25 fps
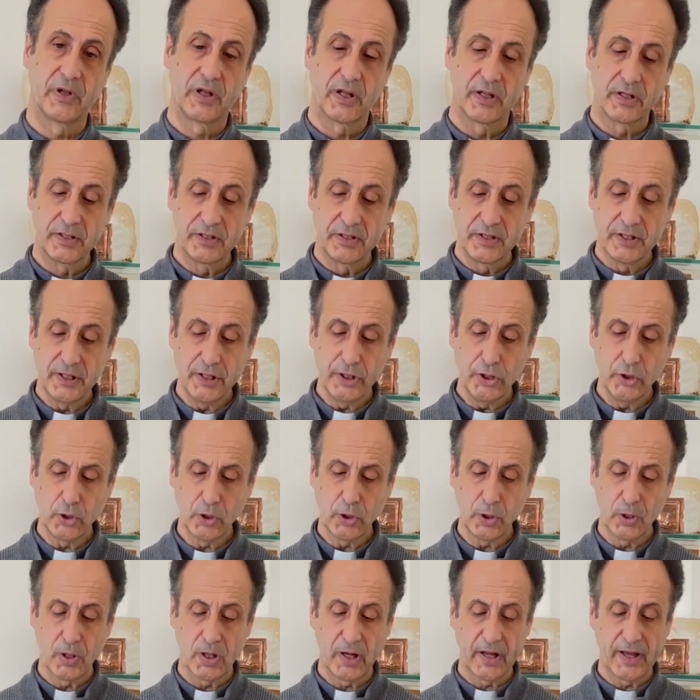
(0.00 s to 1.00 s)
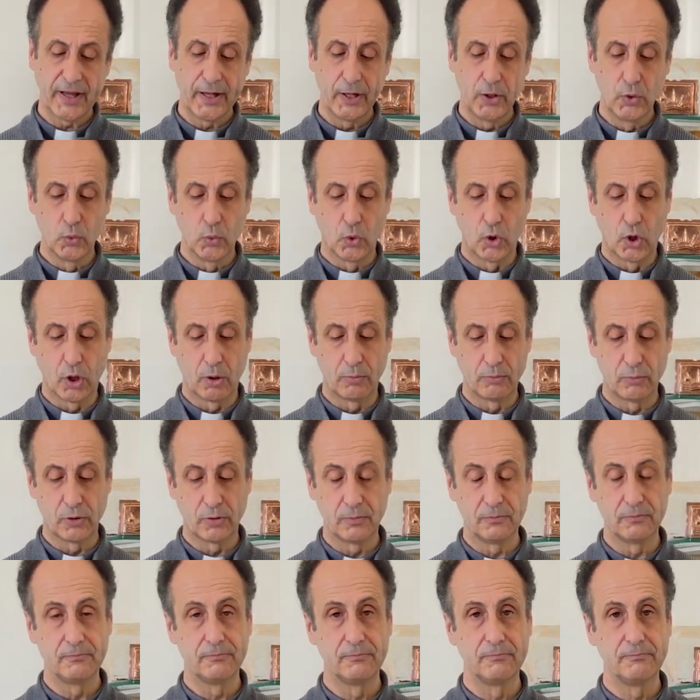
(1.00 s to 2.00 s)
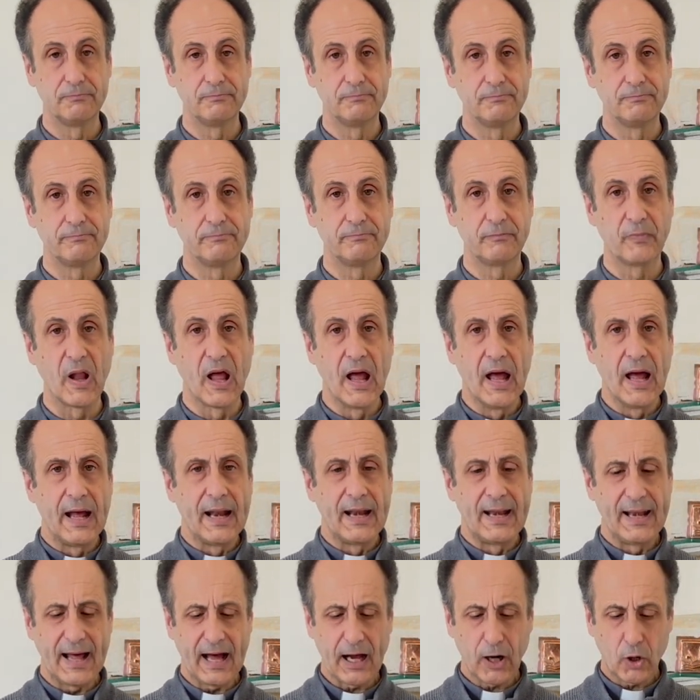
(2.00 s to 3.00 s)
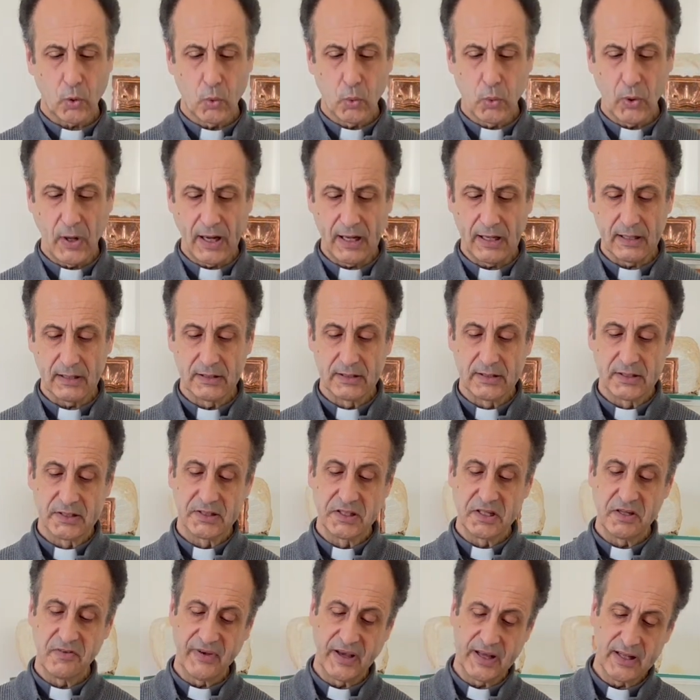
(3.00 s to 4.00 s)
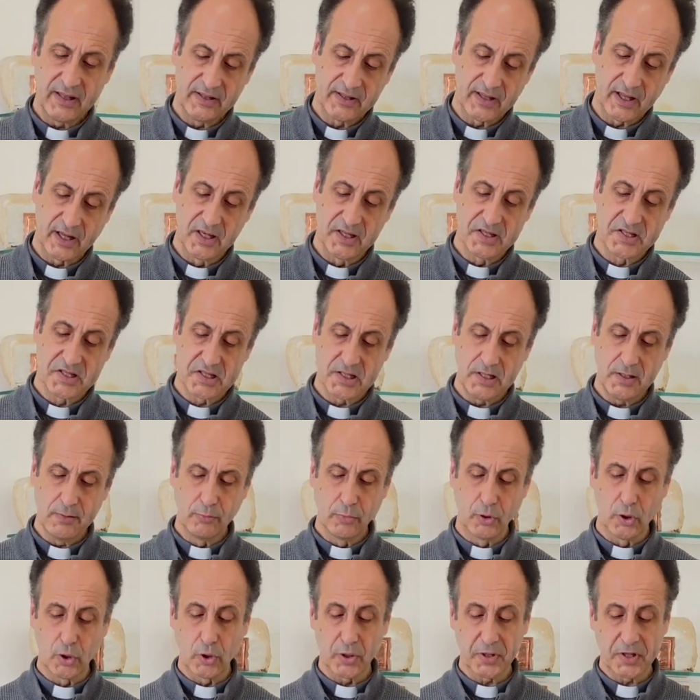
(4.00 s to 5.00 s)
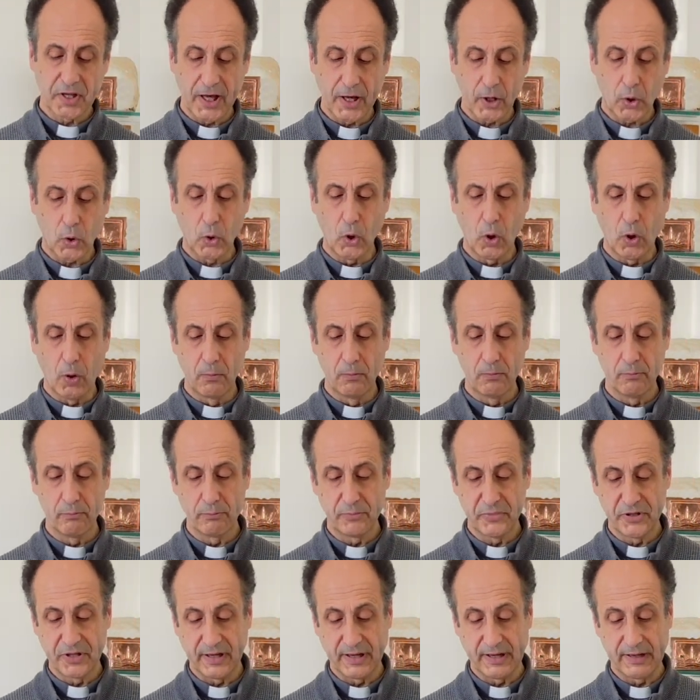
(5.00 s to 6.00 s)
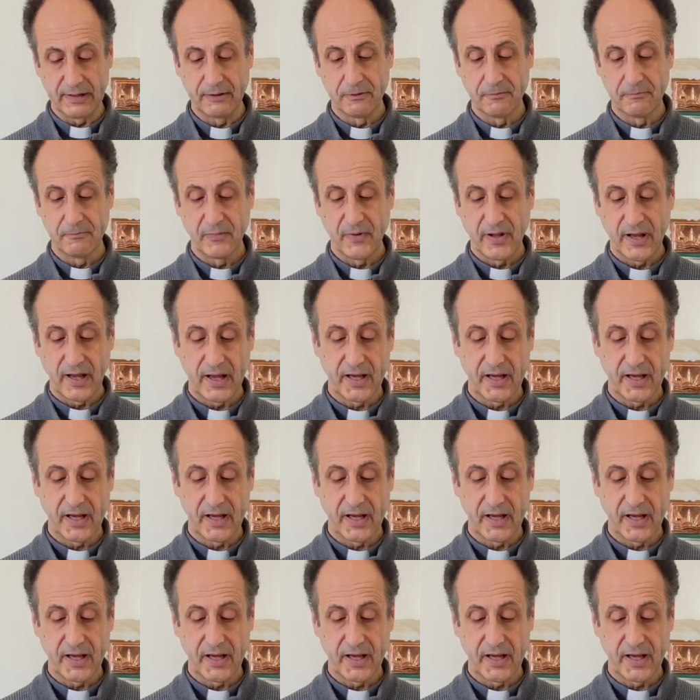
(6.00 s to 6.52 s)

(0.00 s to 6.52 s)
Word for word: Dio e l'uomo. L'acqua diventa il simbolo che compie